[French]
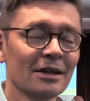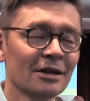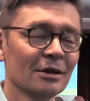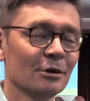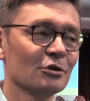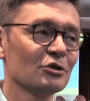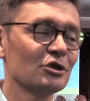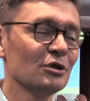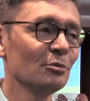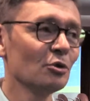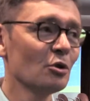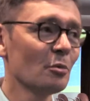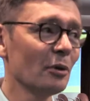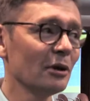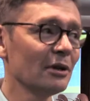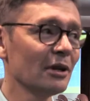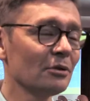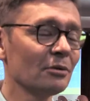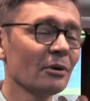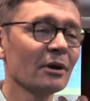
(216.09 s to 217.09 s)
Alors je dis
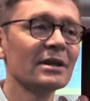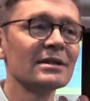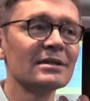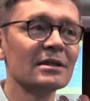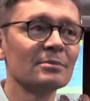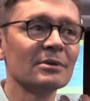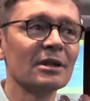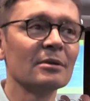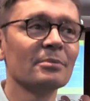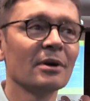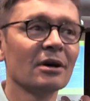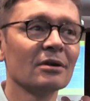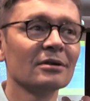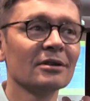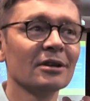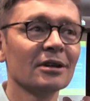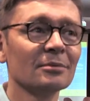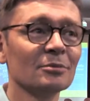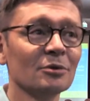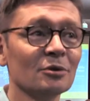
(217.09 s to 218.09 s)
monopole naturel, c'est peut-être pas un
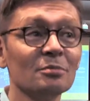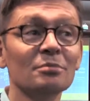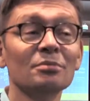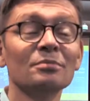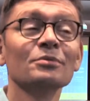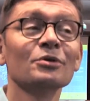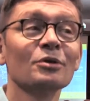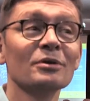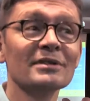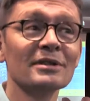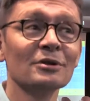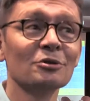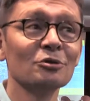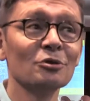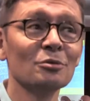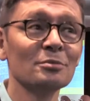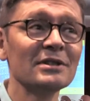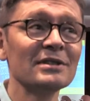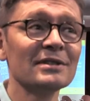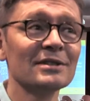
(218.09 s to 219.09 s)
terme que les
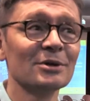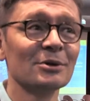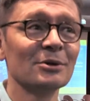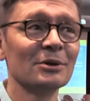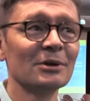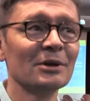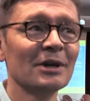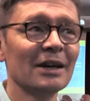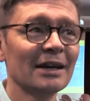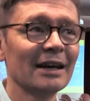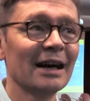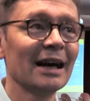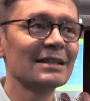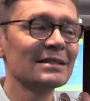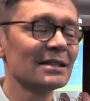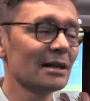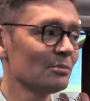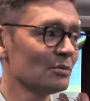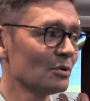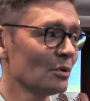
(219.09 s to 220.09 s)
économistes euh,
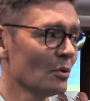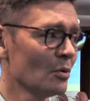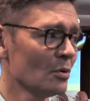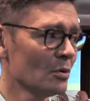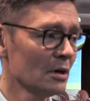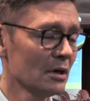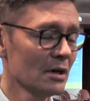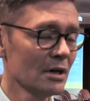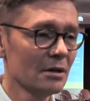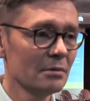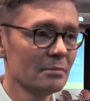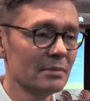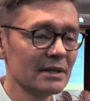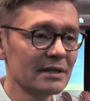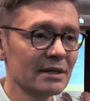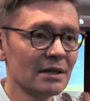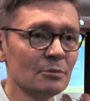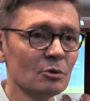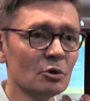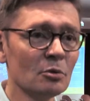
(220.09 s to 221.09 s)
accepteront, mais
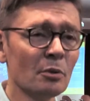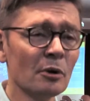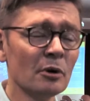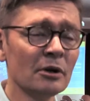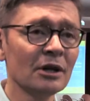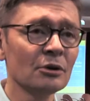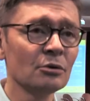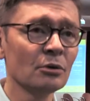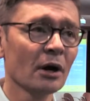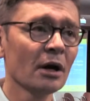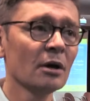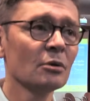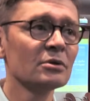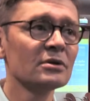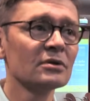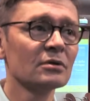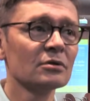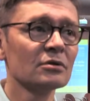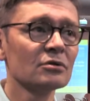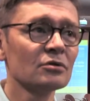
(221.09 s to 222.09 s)
c'est des monopoles naturels au
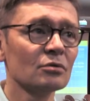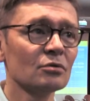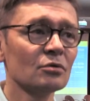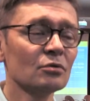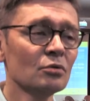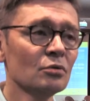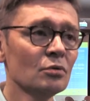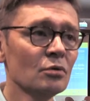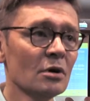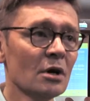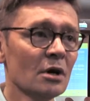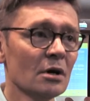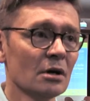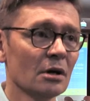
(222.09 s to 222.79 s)
sens où